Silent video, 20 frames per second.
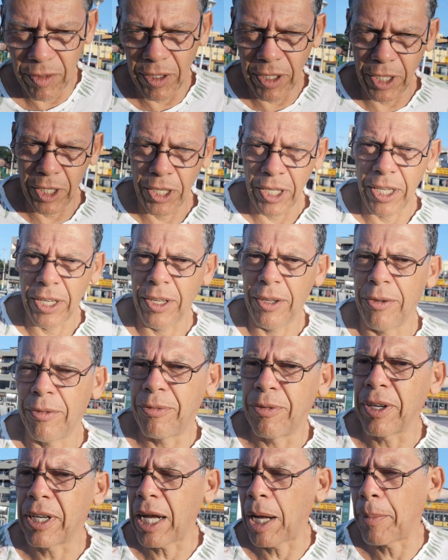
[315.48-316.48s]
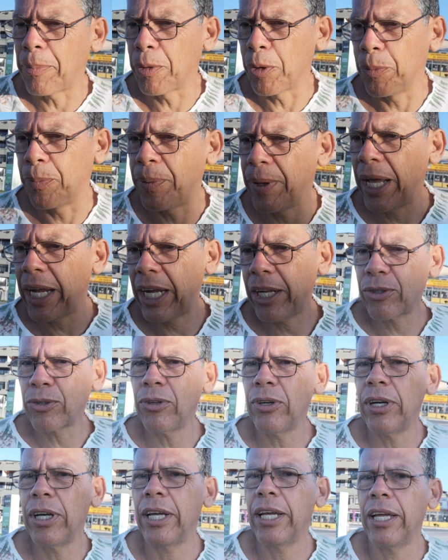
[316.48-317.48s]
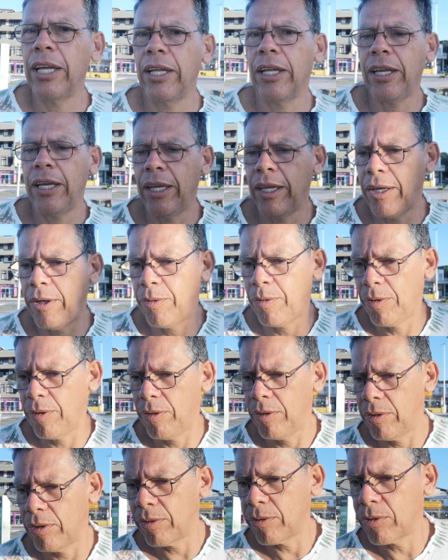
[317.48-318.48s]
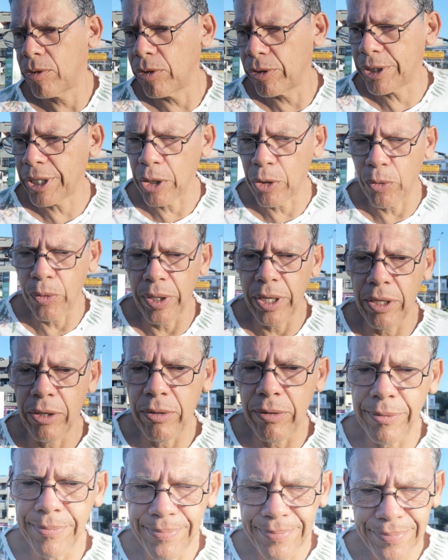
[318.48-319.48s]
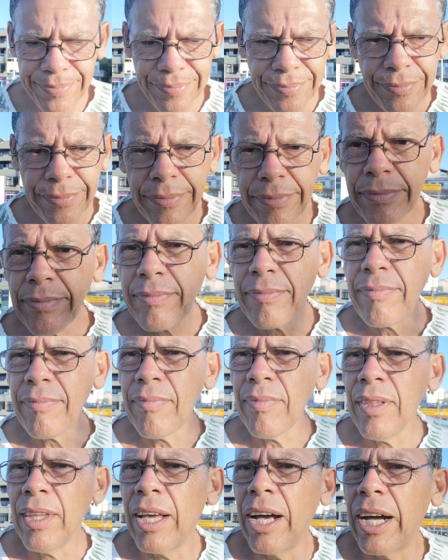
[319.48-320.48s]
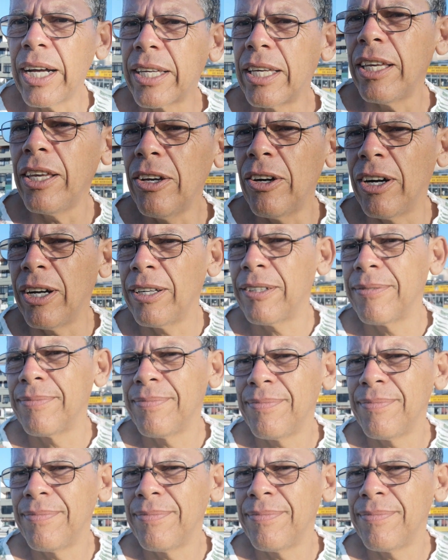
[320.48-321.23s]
é, ficar por perto, é tudo tranquilo. Aqui, ó,